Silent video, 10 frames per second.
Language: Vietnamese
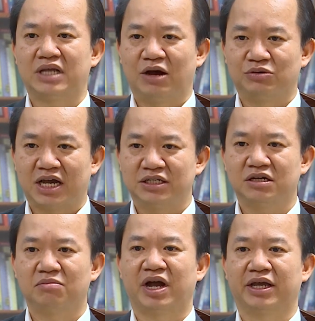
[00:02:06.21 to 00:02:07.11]
tạo ra
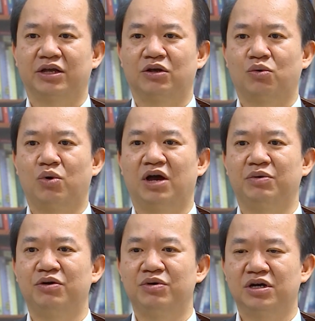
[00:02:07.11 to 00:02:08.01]
sức mạnh của
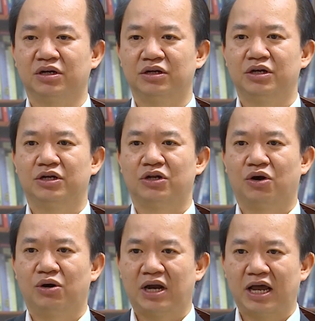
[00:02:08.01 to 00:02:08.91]
lòng yêu nước,
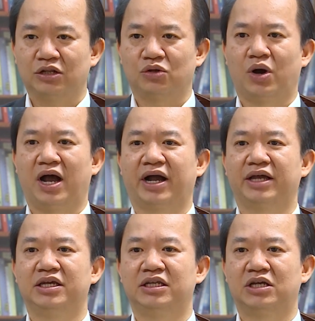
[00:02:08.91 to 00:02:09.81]
nó lan
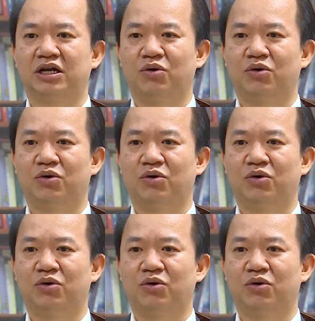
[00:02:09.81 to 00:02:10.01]
tỏa cái tinh